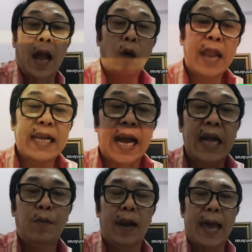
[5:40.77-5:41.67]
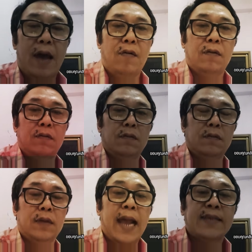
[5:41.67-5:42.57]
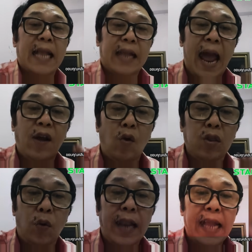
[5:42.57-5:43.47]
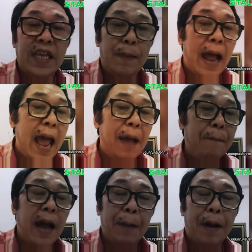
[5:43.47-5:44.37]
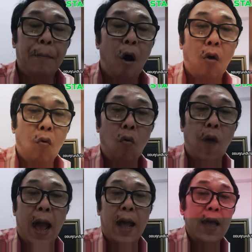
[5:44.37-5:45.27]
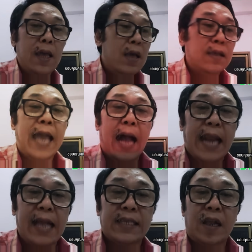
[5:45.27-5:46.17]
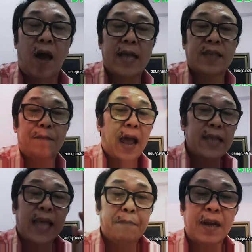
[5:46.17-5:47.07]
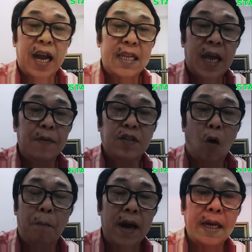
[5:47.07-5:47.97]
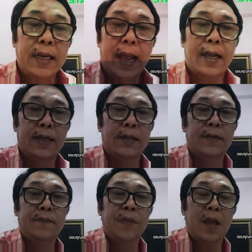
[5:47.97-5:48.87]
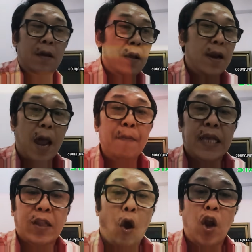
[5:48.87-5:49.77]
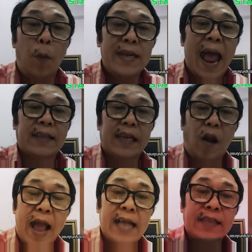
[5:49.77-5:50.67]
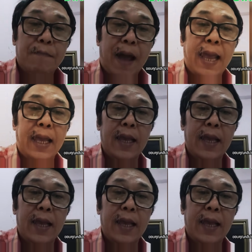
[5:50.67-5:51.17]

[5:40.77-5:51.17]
เขาได้เกินหมดแล้ว ใครโคตัวไหนที่มาห้ามามาบอกว่า อยากได้ 450เงินเดือนสองหมื่นเนี่ย แล้วถอยลง 450ไหม